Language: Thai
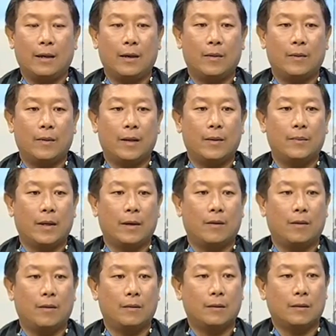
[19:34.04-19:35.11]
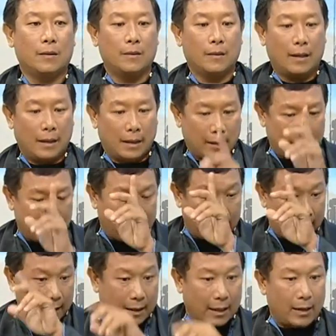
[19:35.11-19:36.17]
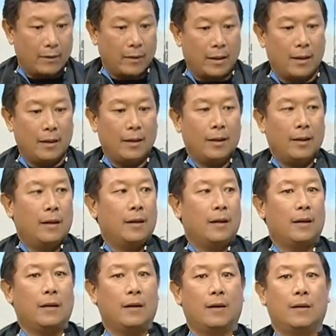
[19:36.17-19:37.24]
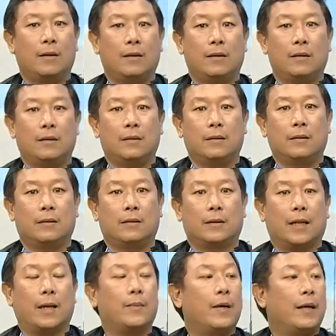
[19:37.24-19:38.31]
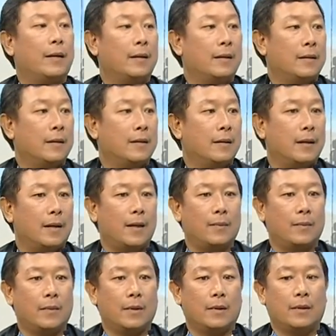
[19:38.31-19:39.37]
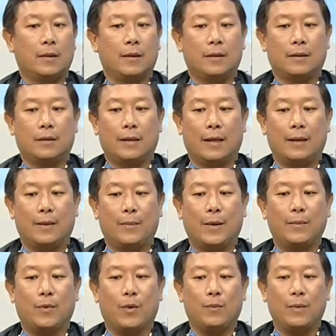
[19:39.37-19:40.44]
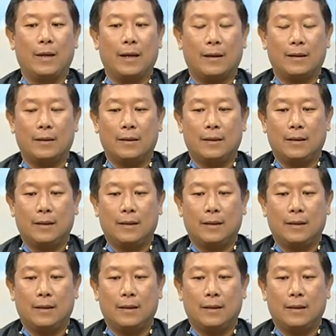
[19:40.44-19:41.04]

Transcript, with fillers: แนวพระราชดำริของรัชกาลที่9เนี่ยแล้วก็ทำกันนะครับแต่อย่างบ้านผมเรียก